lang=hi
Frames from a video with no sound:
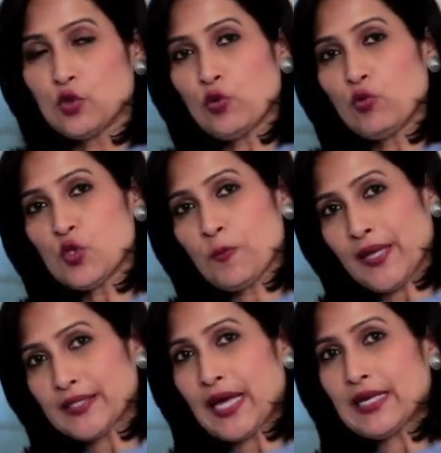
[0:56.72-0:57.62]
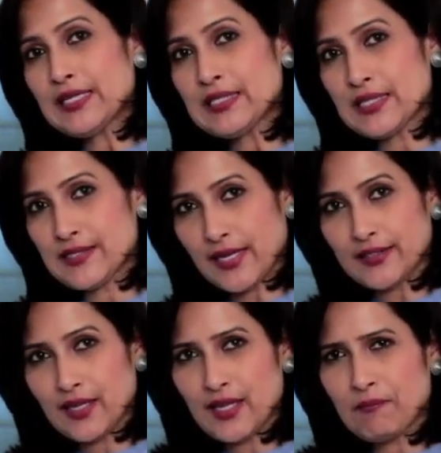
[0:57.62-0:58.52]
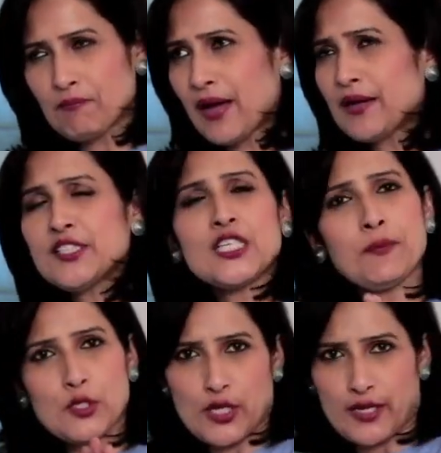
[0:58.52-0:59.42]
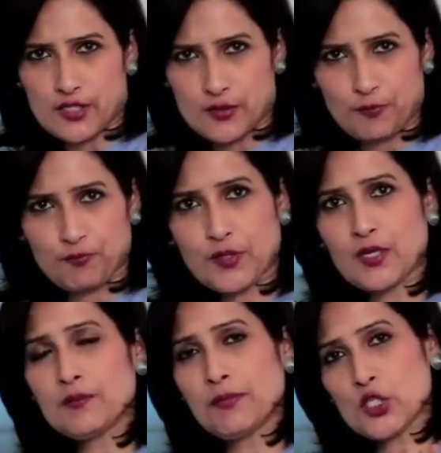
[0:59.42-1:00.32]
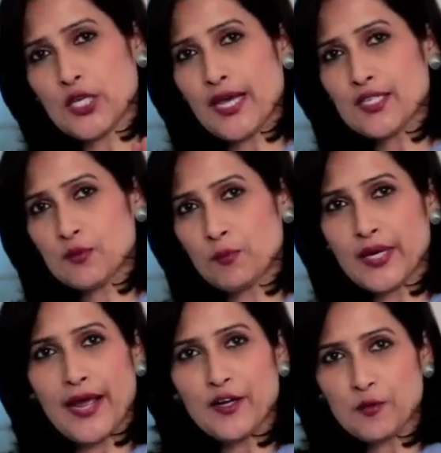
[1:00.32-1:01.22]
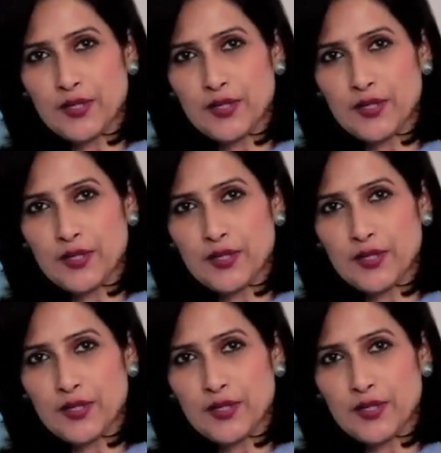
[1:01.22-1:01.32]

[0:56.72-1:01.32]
तो उस 45 से ज़्यादा या मान लीजिए कि 50 50 ब्रांड